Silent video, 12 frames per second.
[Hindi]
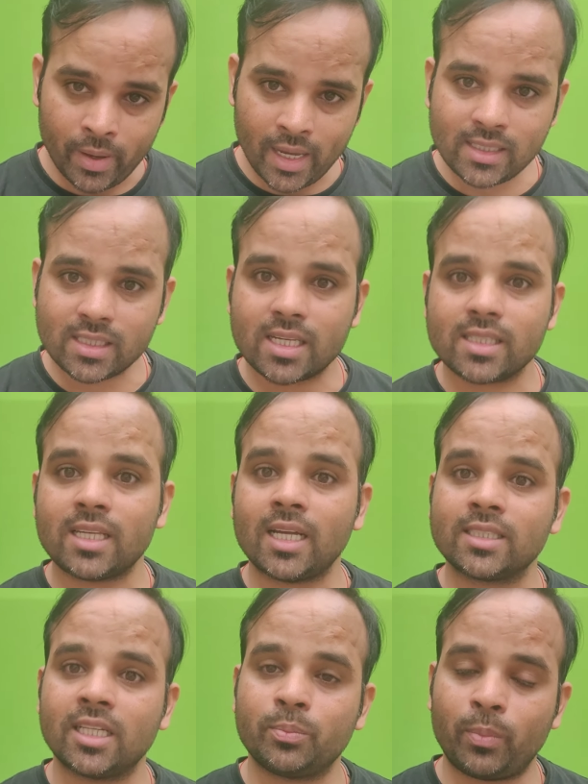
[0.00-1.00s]
मेंस के
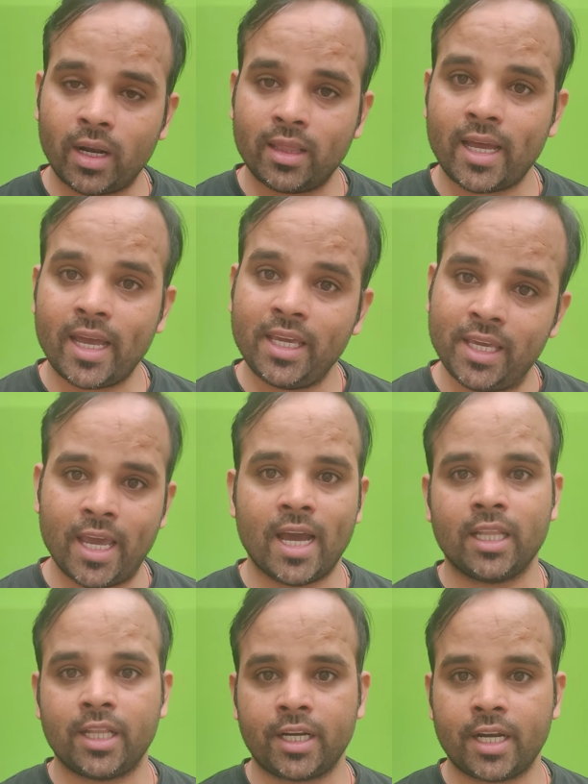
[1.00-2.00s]
साथ साथ पढ़ना है ये
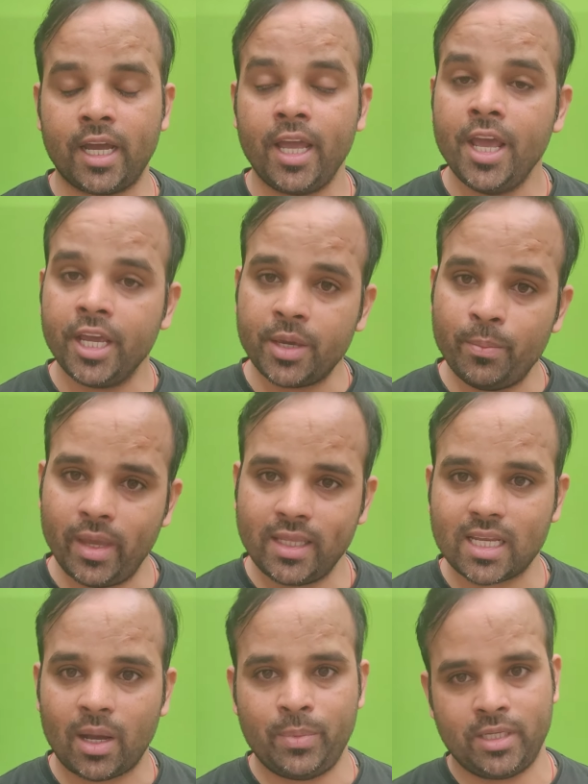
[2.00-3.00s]
याद रखना है कि
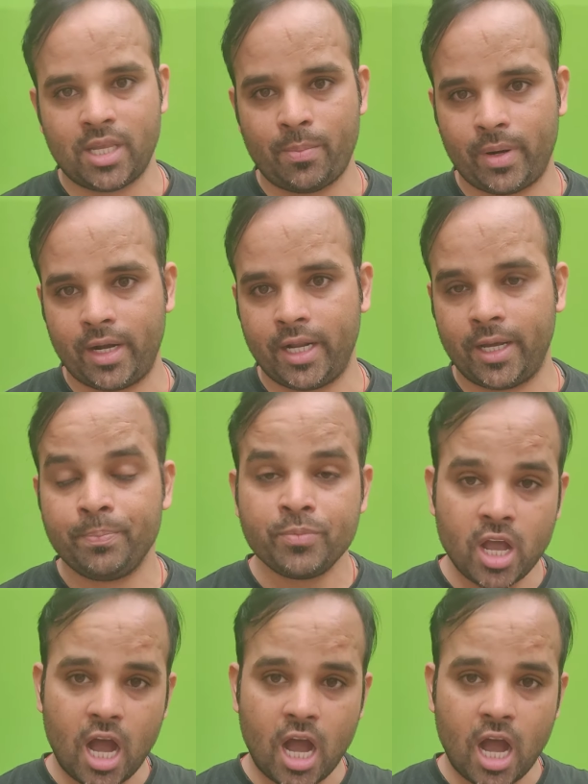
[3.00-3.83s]
मेंस अभी से पढ़ना है